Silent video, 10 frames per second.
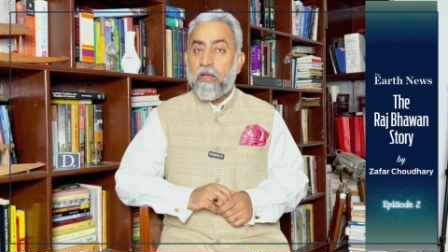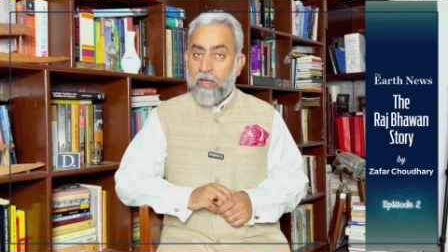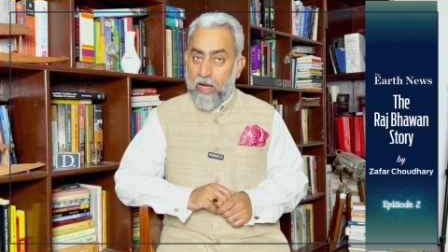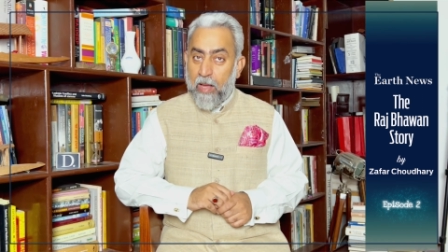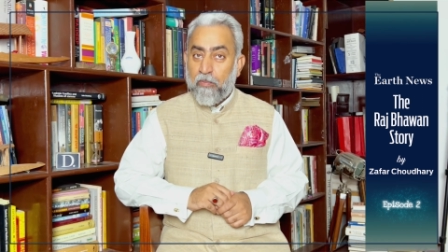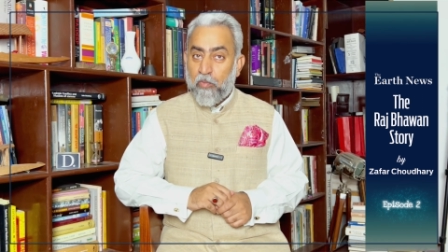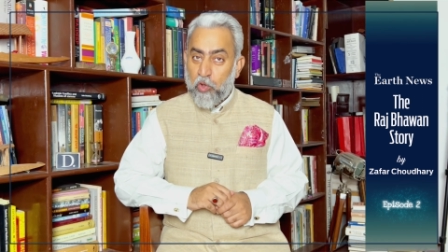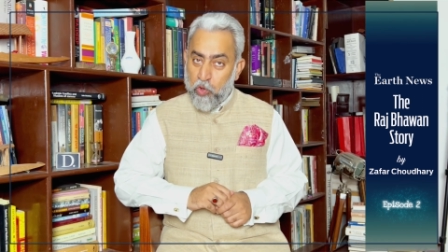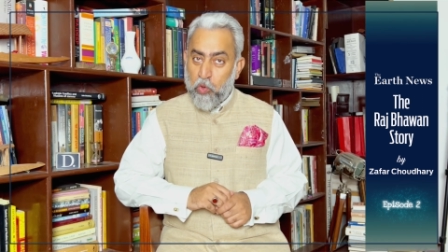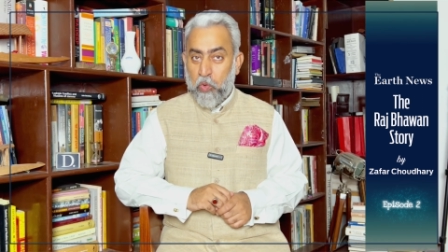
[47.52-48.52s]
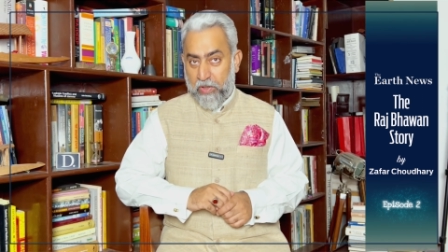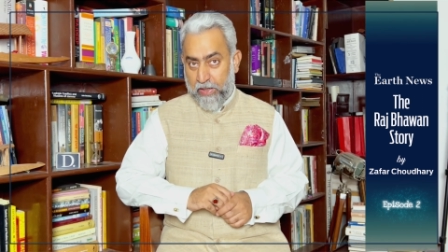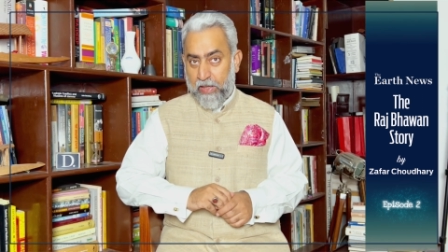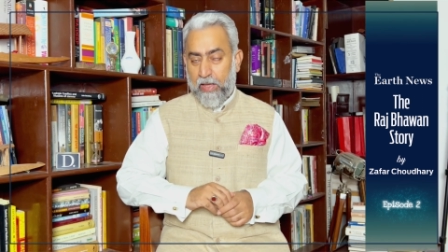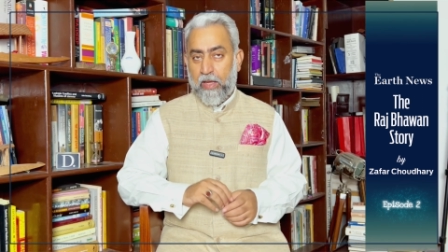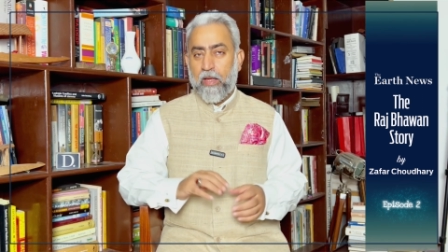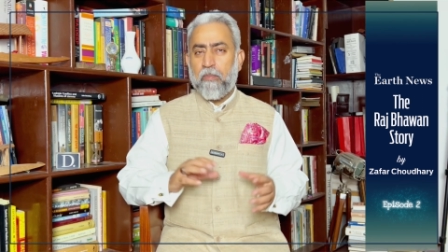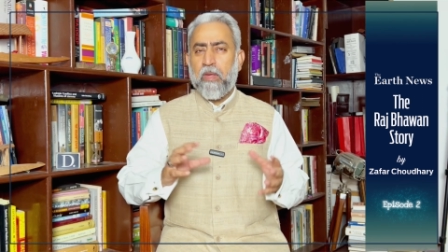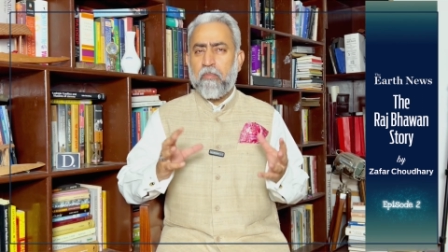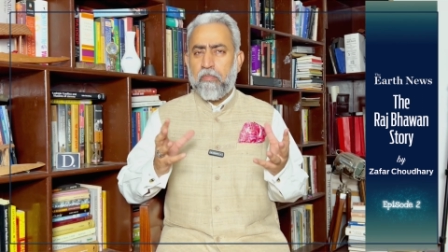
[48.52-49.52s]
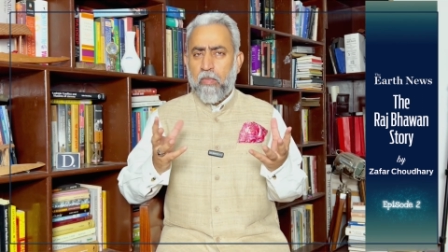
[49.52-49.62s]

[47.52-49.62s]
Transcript: ख़राब ज़रूर रहे हैं कभी